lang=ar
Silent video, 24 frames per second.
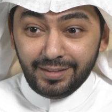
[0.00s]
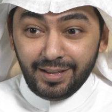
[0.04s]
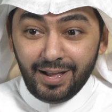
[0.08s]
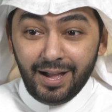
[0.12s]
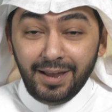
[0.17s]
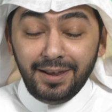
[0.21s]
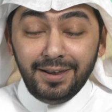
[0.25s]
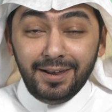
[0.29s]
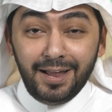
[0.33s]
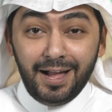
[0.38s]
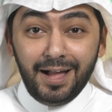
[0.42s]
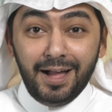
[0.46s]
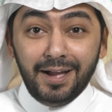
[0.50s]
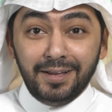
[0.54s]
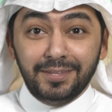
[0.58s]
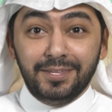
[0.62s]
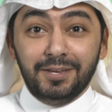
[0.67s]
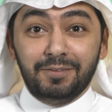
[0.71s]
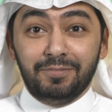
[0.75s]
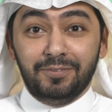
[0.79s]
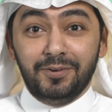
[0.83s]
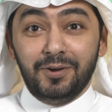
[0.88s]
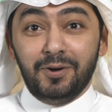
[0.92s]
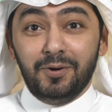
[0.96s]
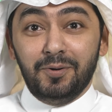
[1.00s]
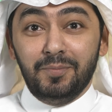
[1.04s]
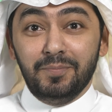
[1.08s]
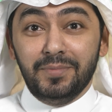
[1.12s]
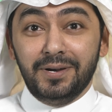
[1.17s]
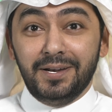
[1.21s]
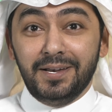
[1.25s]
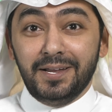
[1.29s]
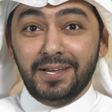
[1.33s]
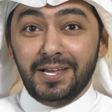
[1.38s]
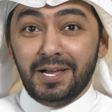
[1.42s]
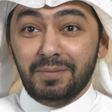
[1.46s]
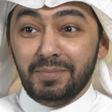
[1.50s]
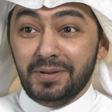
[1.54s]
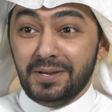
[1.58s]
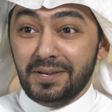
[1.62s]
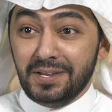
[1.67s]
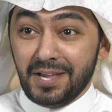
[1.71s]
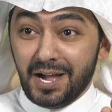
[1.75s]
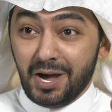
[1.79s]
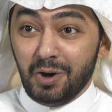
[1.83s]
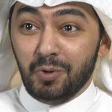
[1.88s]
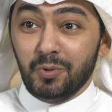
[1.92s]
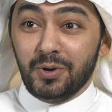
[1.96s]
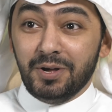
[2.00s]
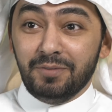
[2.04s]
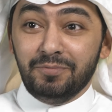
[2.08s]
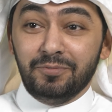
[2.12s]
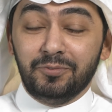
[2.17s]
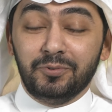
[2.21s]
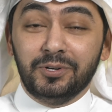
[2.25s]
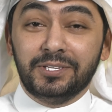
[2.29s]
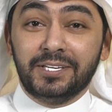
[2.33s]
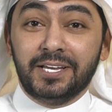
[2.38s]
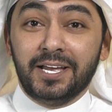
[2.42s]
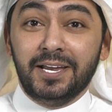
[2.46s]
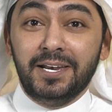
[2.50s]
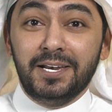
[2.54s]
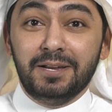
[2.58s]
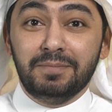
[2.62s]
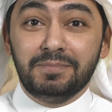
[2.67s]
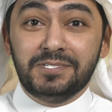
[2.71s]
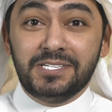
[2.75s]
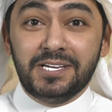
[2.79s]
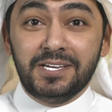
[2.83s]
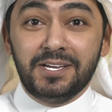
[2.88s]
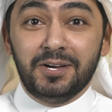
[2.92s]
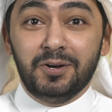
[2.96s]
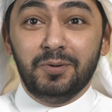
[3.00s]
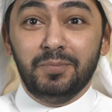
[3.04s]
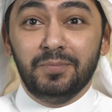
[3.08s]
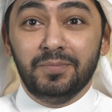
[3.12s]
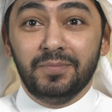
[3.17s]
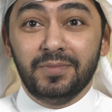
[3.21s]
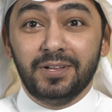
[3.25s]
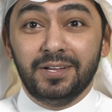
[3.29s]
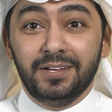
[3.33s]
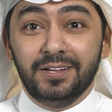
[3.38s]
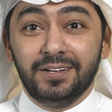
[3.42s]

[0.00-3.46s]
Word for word: هل حأقدر في يوم من الأيام إني أوقف وأتكلم زيهم؟